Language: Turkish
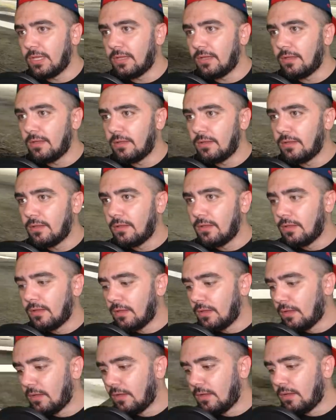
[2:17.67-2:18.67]
ki.
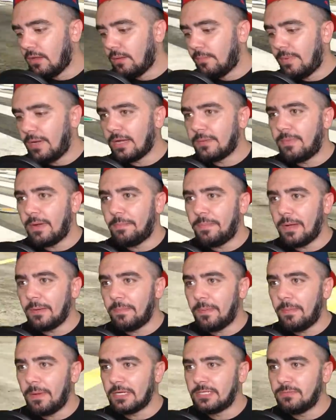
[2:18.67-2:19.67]
Bak bak
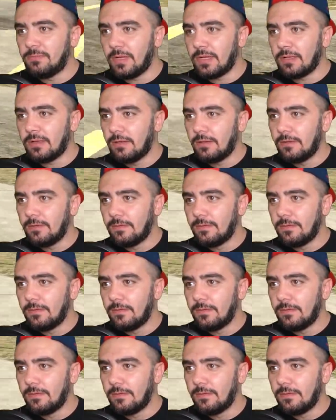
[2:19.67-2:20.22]
bak bak bak şimdi bak.